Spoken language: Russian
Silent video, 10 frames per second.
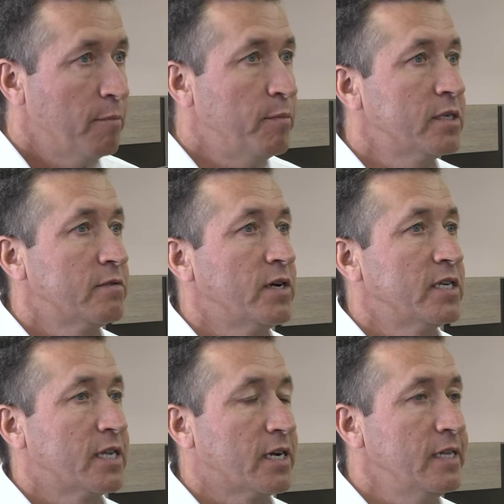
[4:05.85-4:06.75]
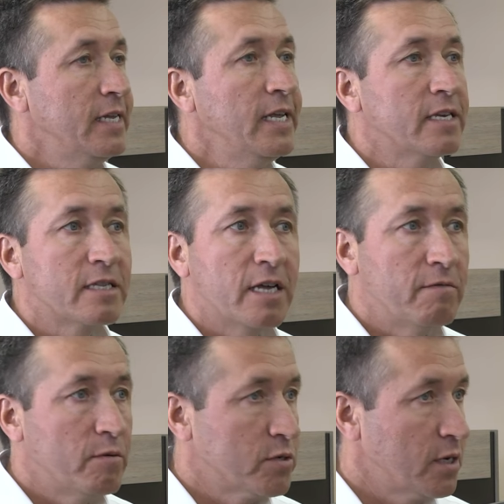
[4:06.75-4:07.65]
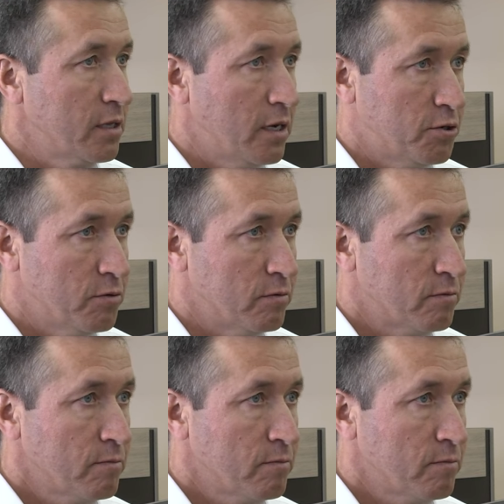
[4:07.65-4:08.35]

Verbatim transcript: Мы с своей стороны не ставим задачу